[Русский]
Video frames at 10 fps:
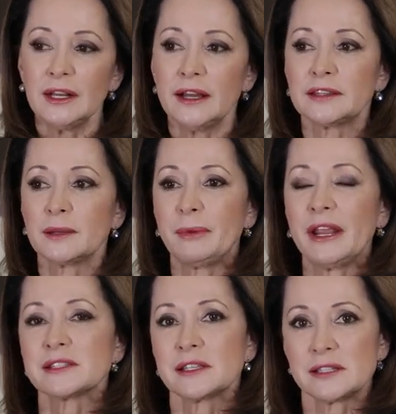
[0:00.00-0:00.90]
это
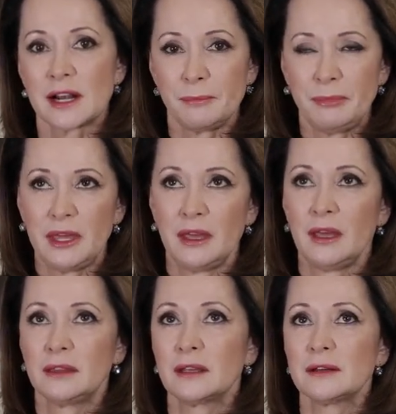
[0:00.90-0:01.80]

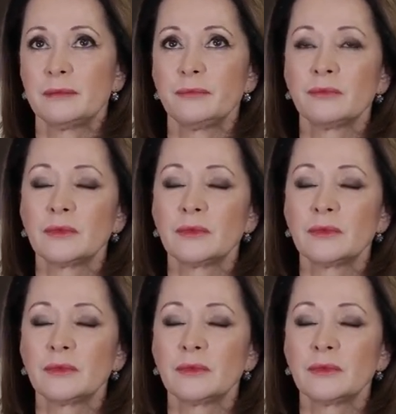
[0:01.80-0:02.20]
прессотерапия, это